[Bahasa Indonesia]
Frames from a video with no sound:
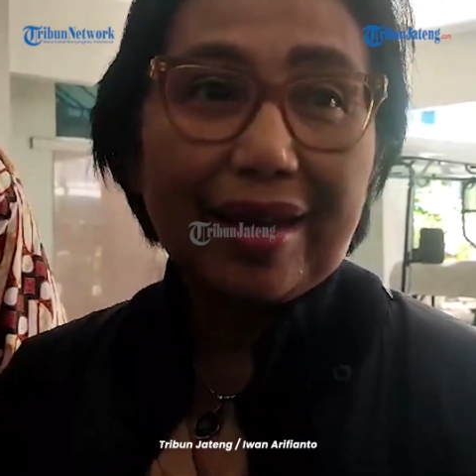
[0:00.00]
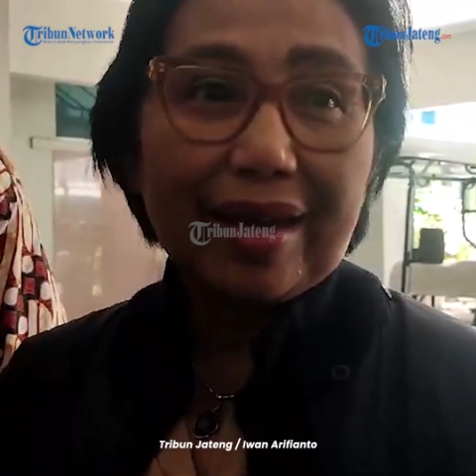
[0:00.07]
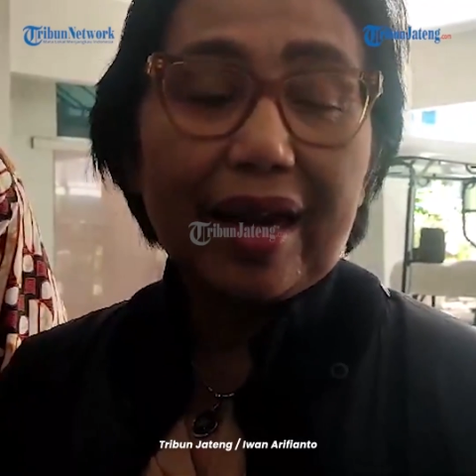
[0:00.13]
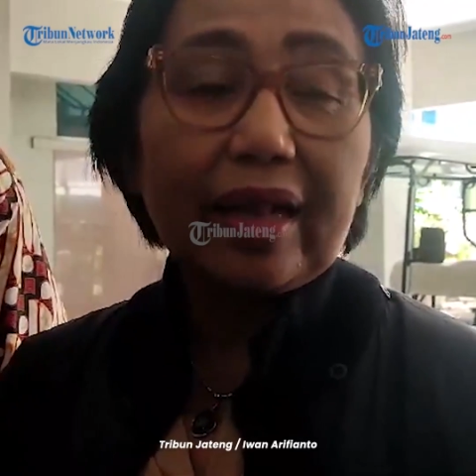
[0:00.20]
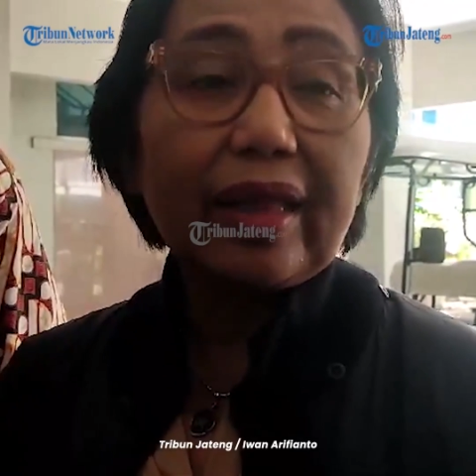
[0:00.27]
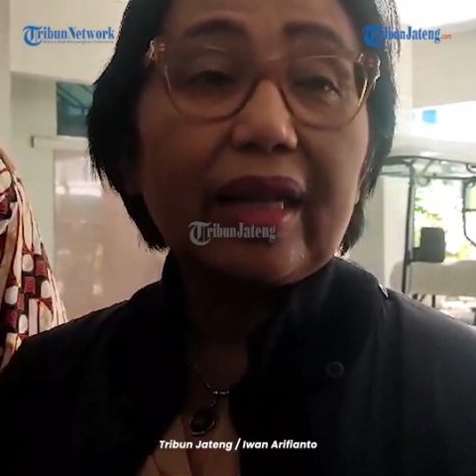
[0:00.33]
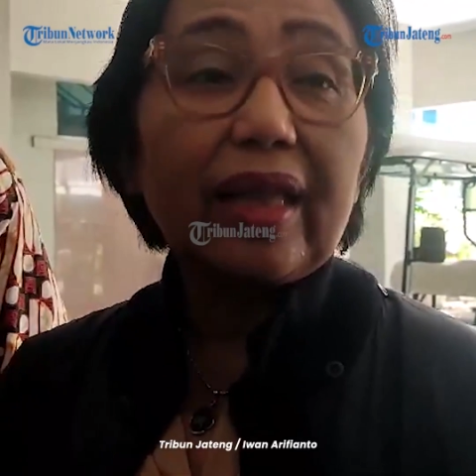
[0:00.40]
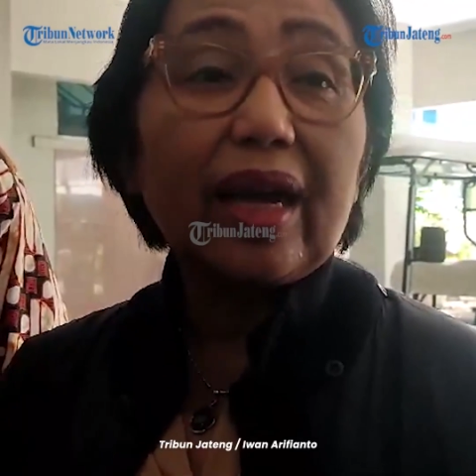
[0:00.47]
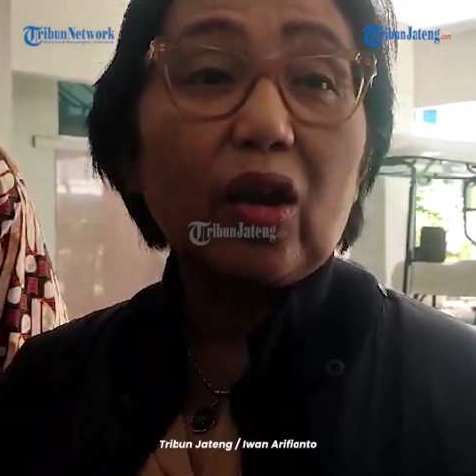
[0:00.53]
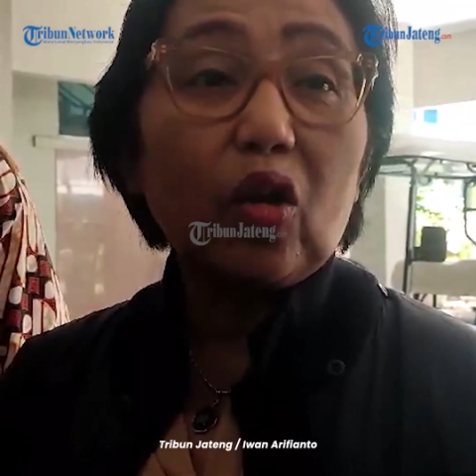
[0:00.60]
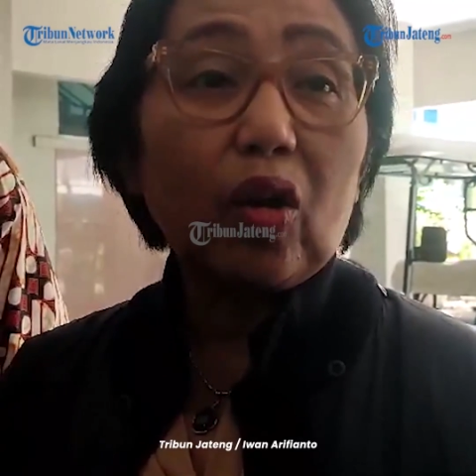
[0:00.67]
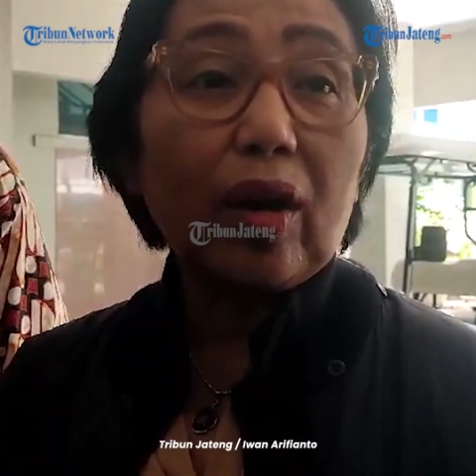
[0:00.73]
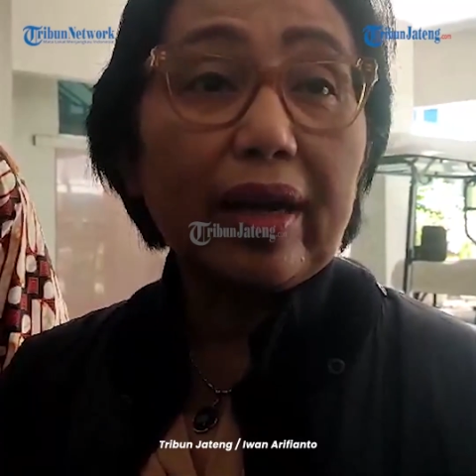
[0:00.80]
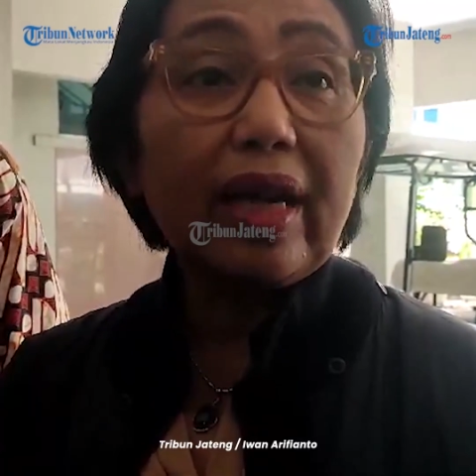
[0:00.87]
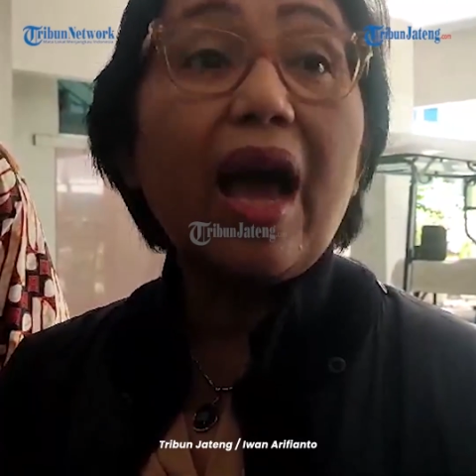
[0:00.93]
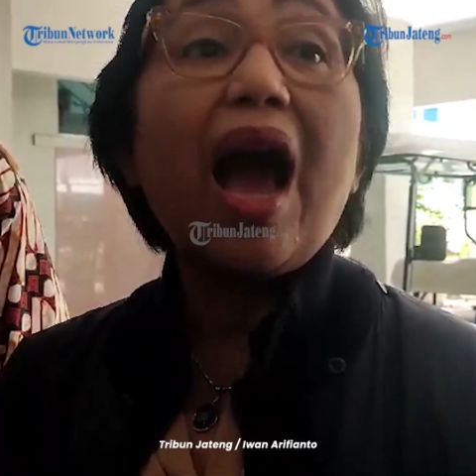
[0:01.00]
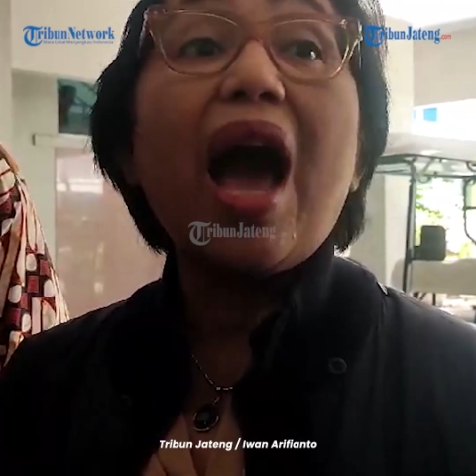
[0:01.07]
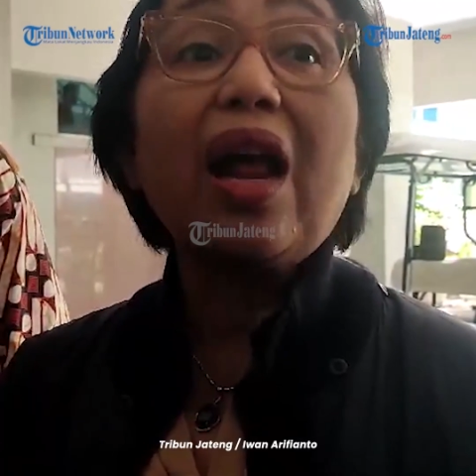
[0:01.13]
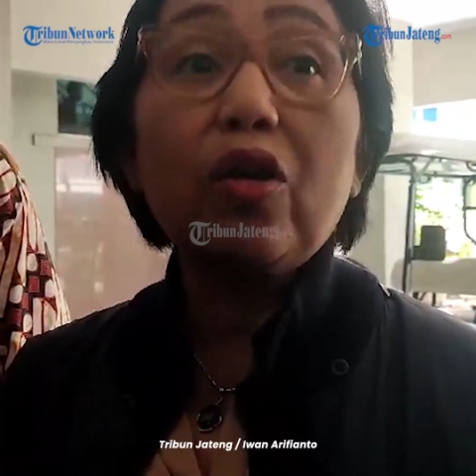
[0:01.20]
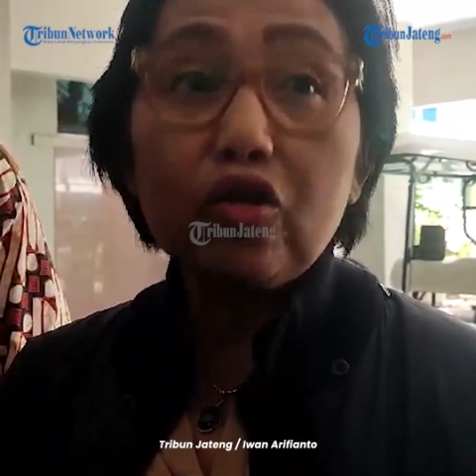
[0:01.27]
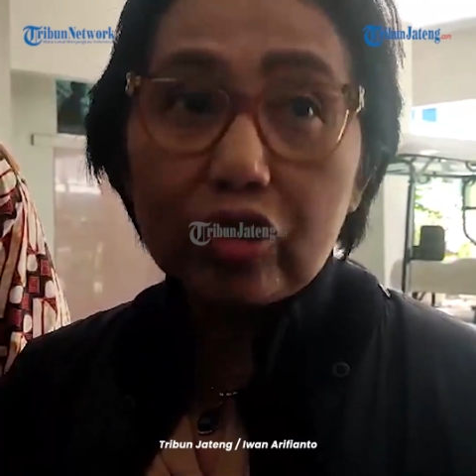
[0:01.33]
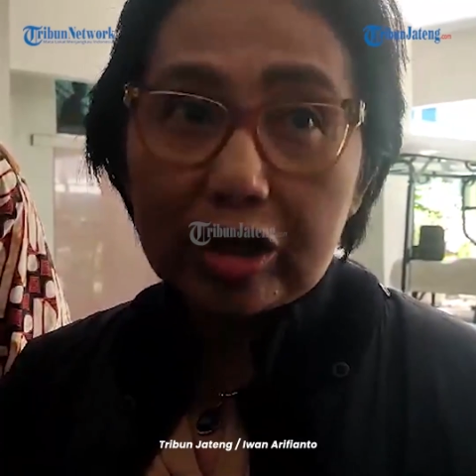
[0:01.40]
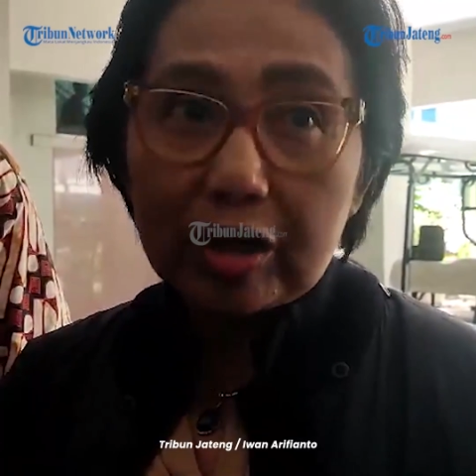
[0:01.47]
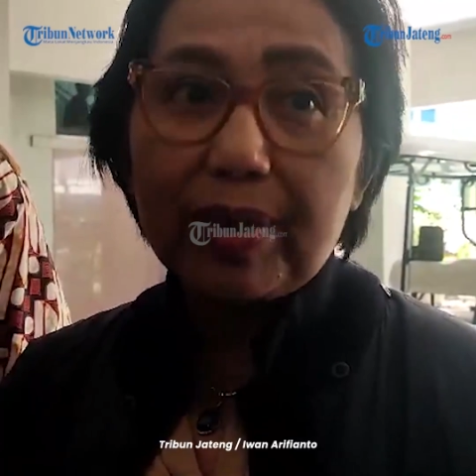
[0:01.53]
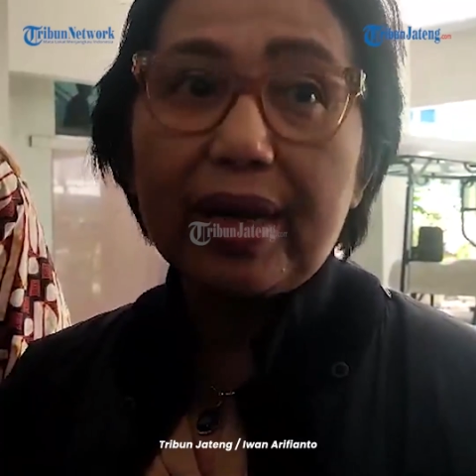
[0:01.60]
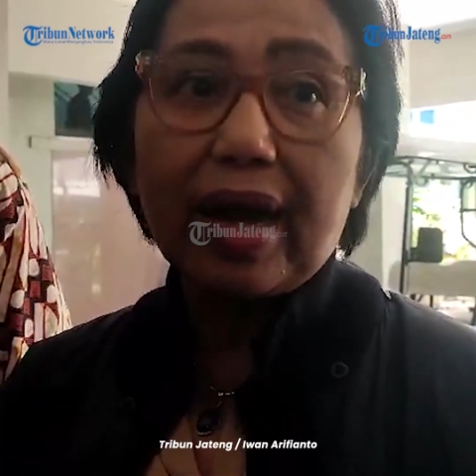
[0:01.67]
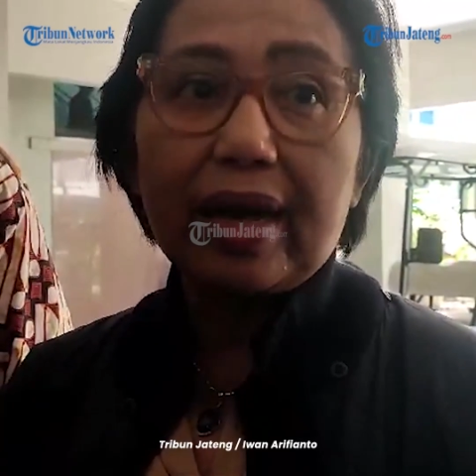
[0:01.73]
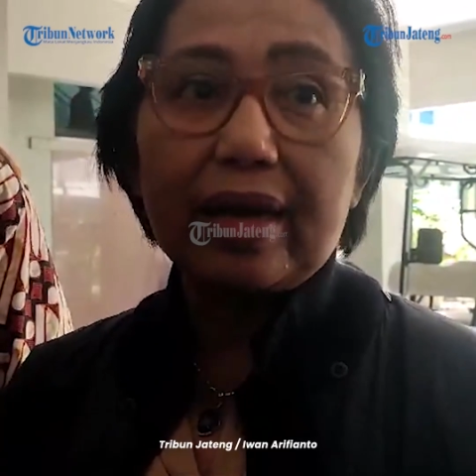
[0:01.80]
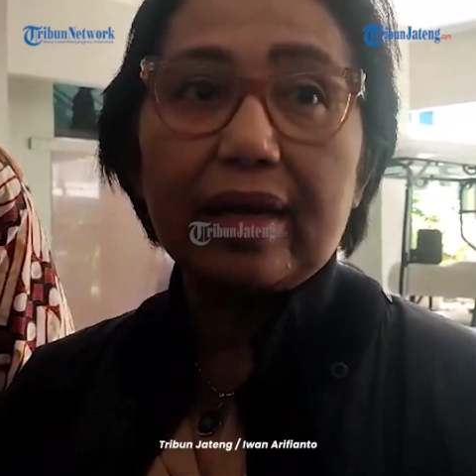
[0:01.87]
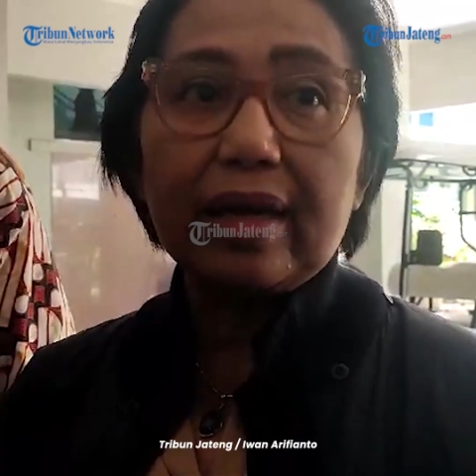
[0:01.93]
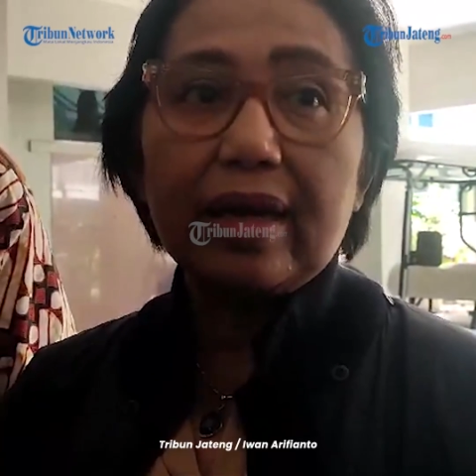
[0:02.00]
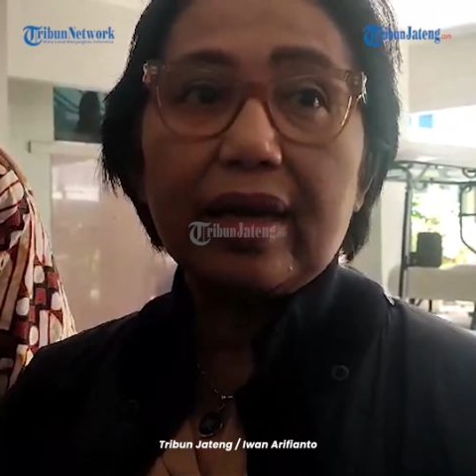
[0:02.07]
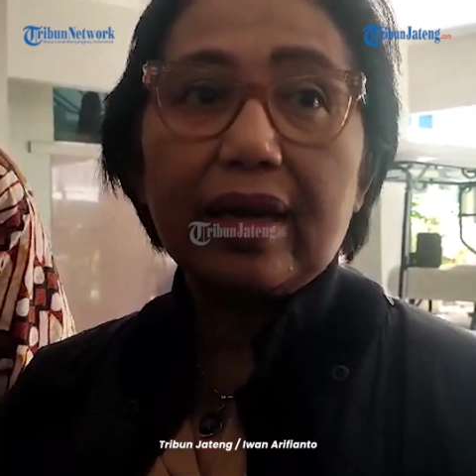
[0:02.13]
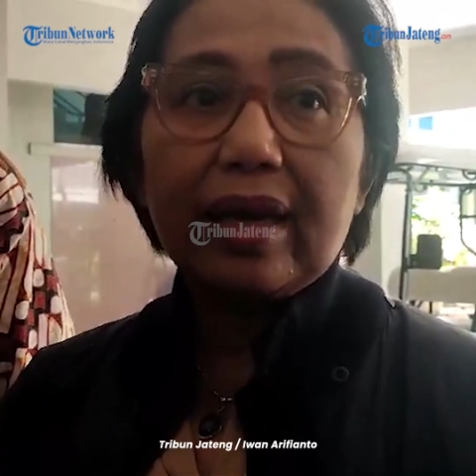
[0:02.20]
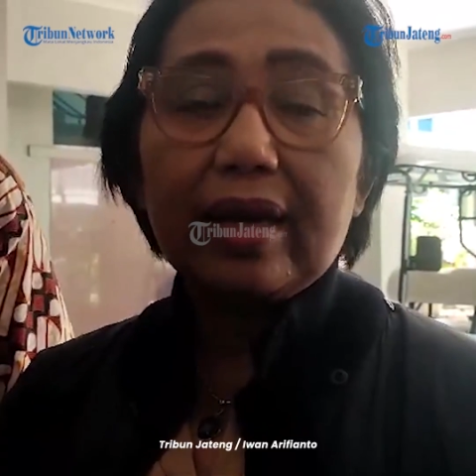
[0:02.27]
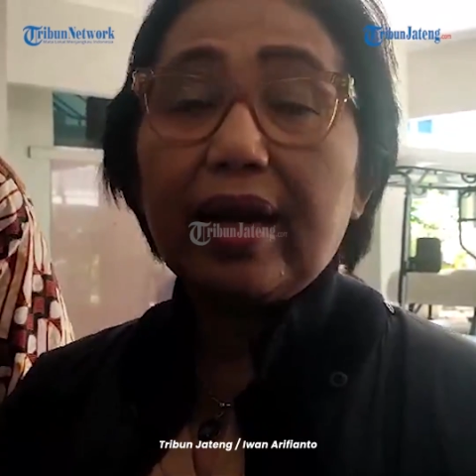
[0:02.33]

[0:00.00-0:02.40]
Dan tata kelola ini harus dibenahi